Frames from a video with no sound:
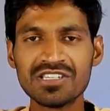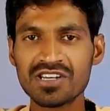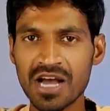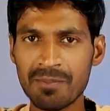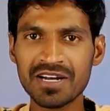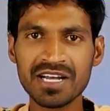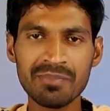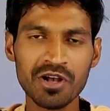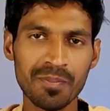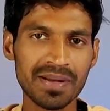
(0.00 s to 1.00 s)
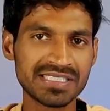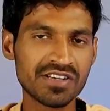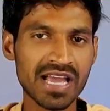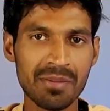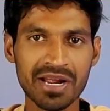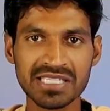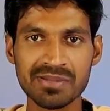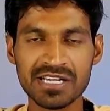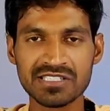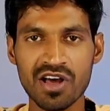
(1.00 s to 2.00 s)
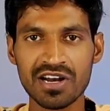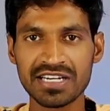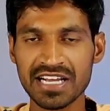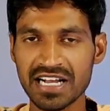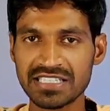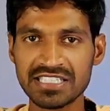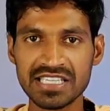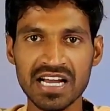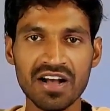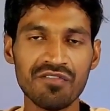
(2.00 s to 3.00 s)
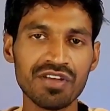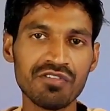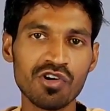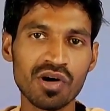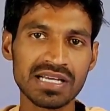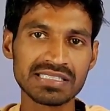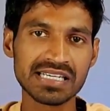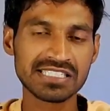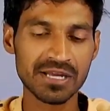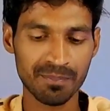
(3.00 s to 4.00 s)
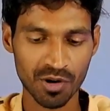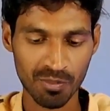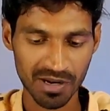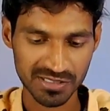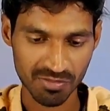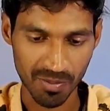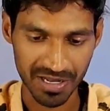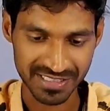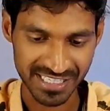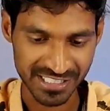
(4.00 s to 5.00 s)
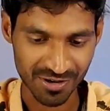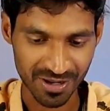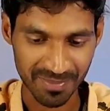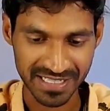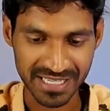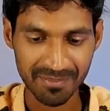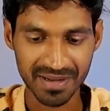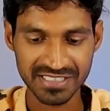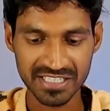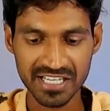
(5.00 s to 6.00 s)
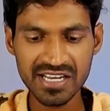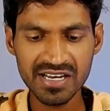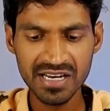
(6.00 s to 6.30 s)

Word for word: సో కంప్లీట్గా మీకు బెస్ట్ కెమెరా ఎక్స్పీరియన్స్ కావాలంటే ఖచ్చితంగా వివో ఎక్స్ సిక్స్టీ ప్రో ప్లస్ మొబైల్ తీసుకోవడం అయితే మంచిది